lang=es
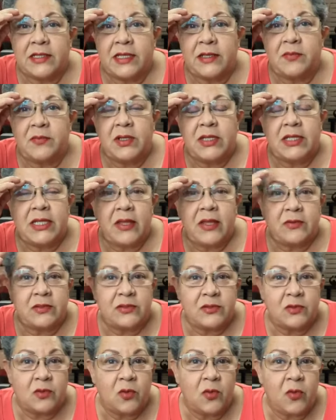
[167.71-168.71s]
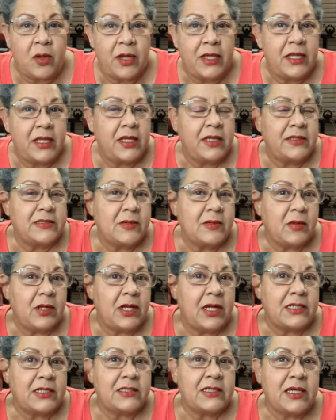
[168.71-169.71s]
invitado estuvo ahí Samuel
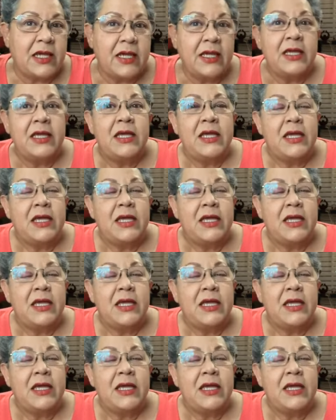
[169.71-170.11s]
García